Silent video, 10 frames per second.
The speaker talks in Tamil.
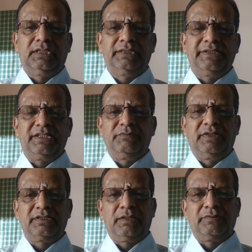
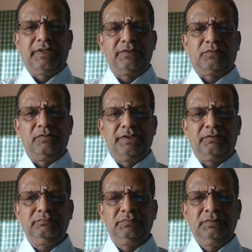ஆதரிக்குமாறு நாம்
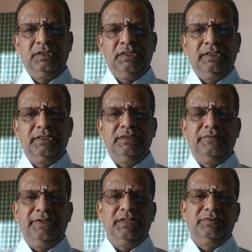கேட்டுக்கொள்கிறோம் இந்த
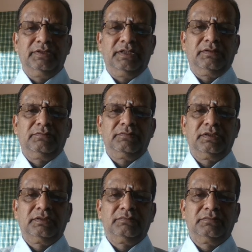வீடியோவை
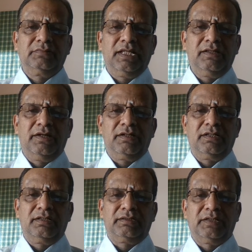உங்கள் உங்கள் எல்லா
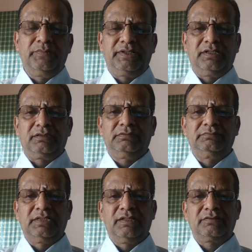
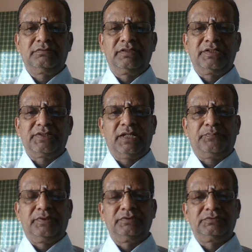நண்பர்களுக்கும் எல்லாருக்கும் நீங்கள் ஷேர்
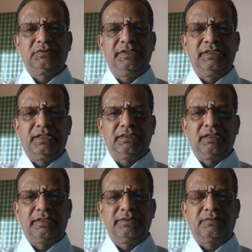பண்ணுன்னு சொல்லி
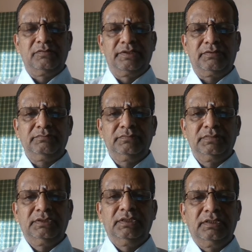நாங்கள் கேட்டுக்கொள்கிறோம்
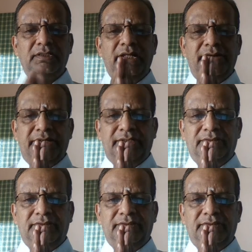நன்றி